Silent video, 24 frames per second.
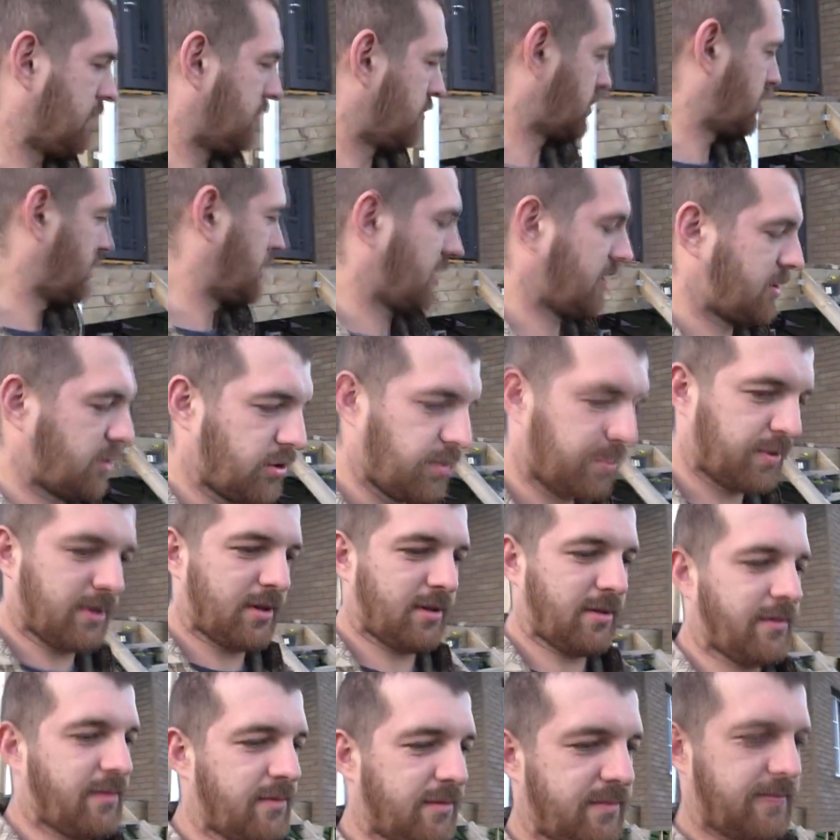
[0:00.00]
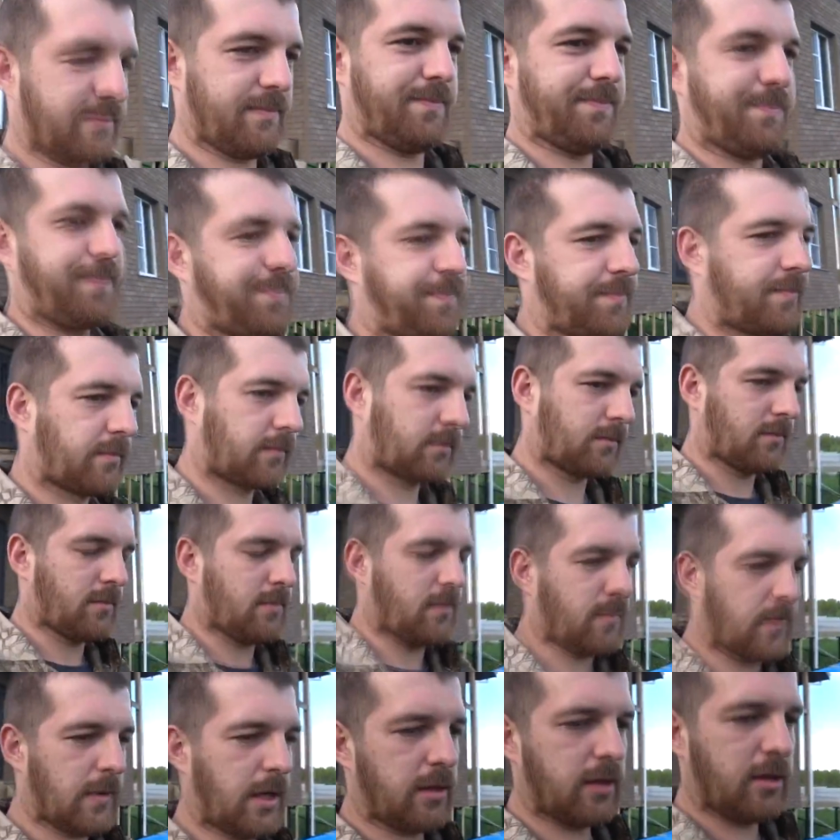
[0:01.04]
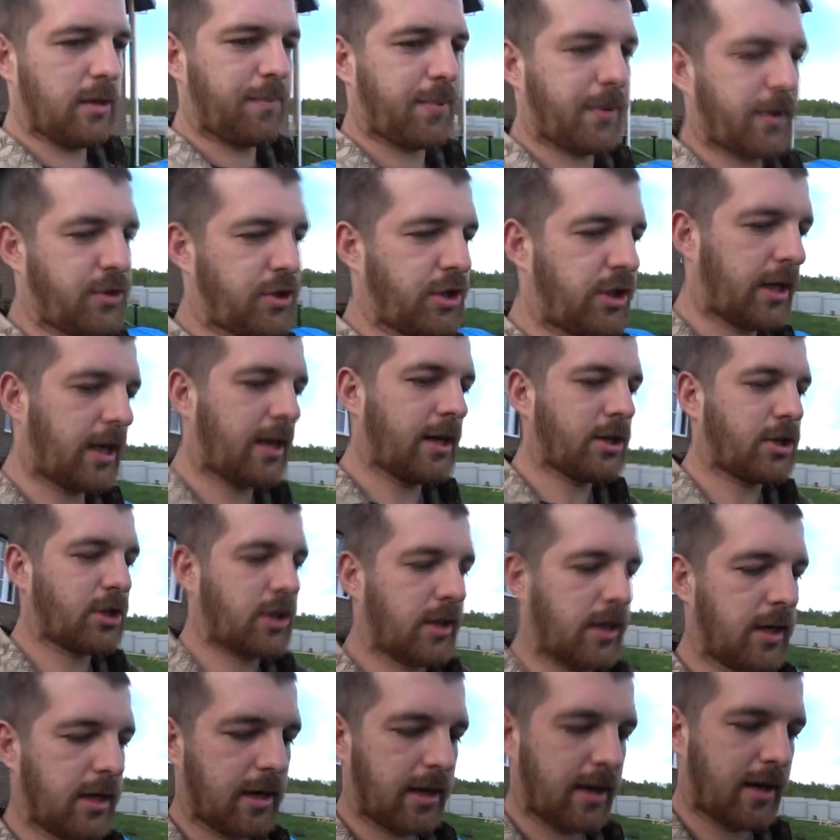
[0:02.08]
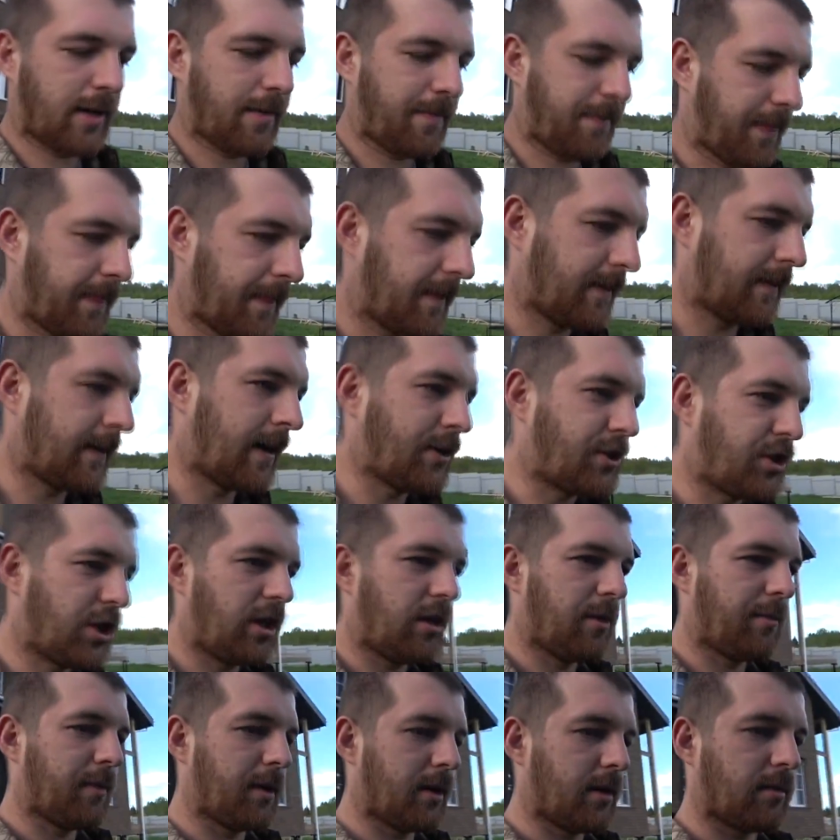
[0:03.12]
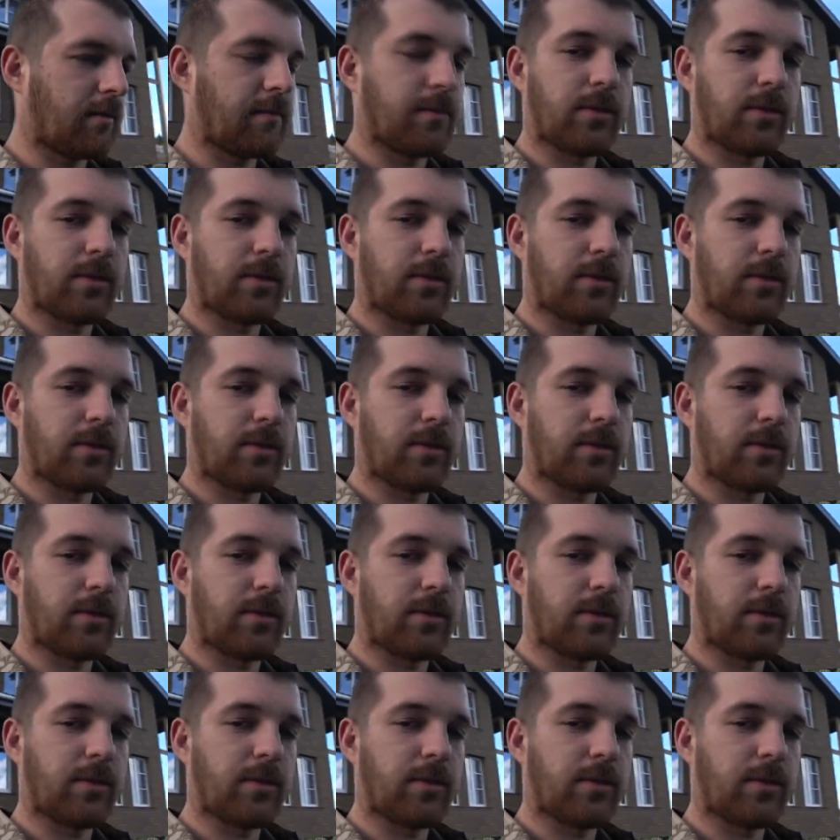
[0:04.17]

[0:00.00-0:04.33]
Уже особо не прочитаешь. А, начали мы,